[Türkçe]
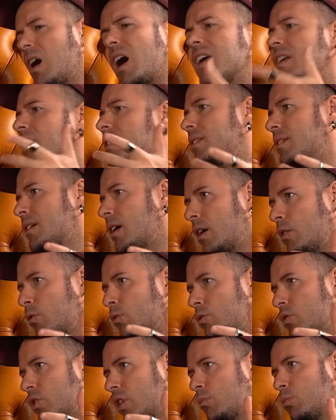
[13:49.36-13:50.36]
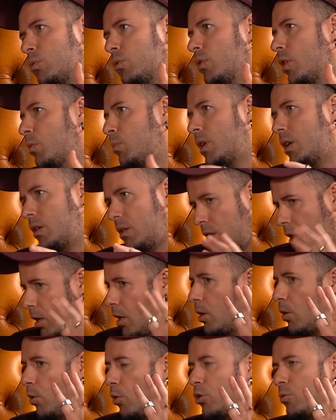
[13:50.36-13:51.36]
Gayri ihtiyari olacak evet. bu ama
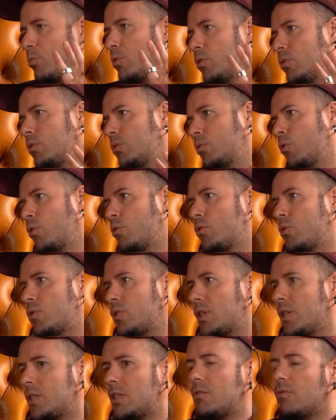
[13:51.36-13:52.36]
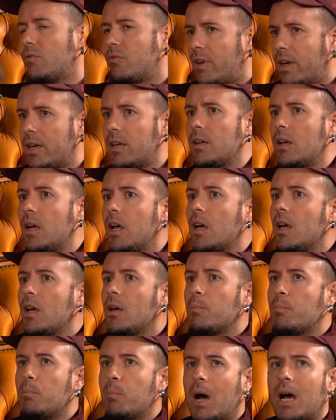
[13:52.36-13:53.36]
onu bir göğüsleyeceksin ve
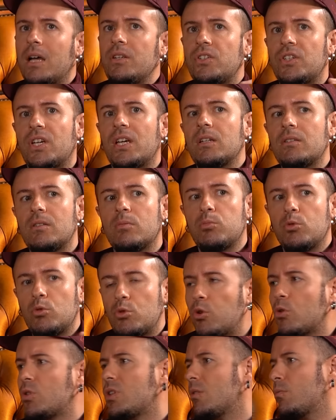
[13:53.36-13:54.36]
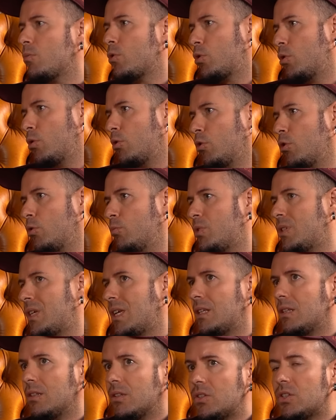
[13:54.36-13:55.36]
ben şey bunu çok samimi söylüyorum.
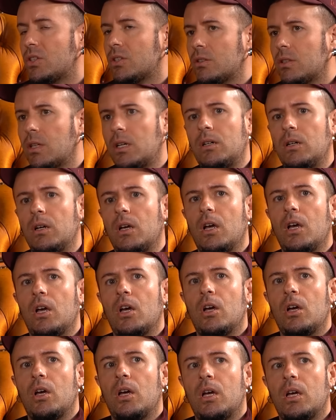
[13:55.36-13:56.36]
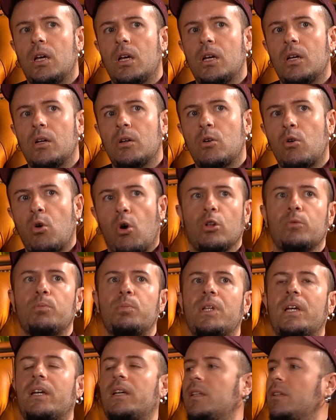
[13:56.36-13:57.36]
Senin dışında e,
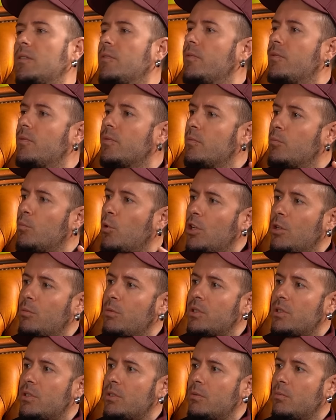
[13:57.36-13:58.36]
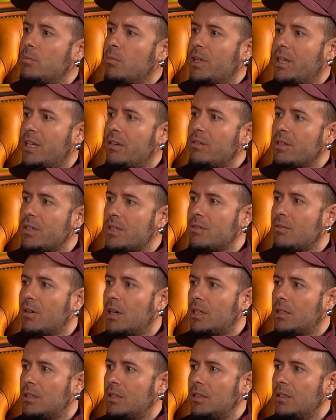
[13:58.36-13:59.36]
Coldplay'in böyle bir manevrası
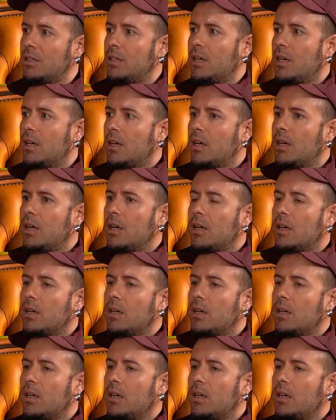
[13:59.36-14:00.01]
vardı. Evet.